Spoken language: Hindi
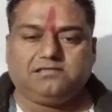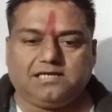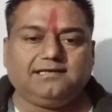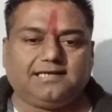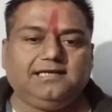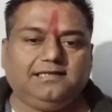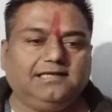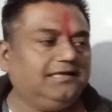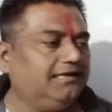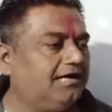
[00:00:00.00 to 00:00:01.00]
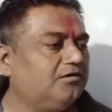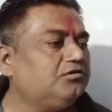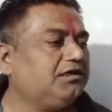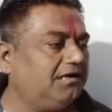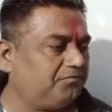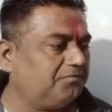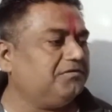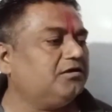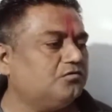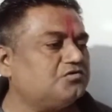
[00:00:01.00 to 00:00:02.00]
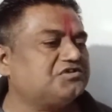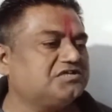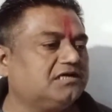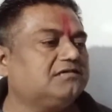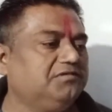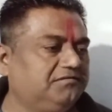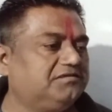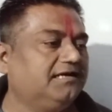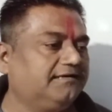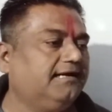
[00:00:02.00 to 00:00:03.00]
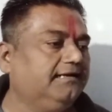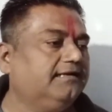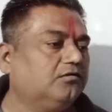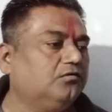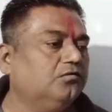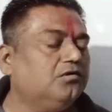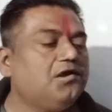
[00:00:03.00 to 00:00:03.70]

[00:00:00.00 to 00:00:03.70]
जानकारी दे दे रहा हूं कि आप अपने कोर्स तक भी जानकारी रखो